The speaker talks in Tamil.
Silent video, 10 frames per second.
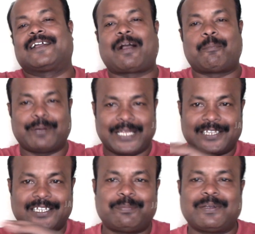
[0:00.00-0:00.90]
கம்பெனியே
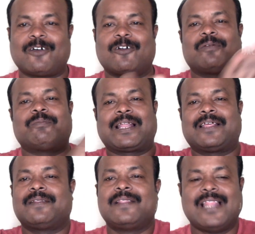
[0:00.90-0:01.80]
திருப்பிடுது அவளை மேலே
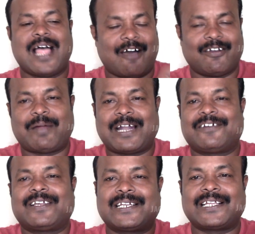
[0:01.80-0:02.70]
அவளை மாட்ட
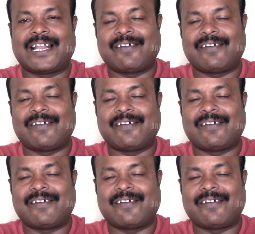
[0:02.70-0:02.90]
வைக்கிறது எல்லா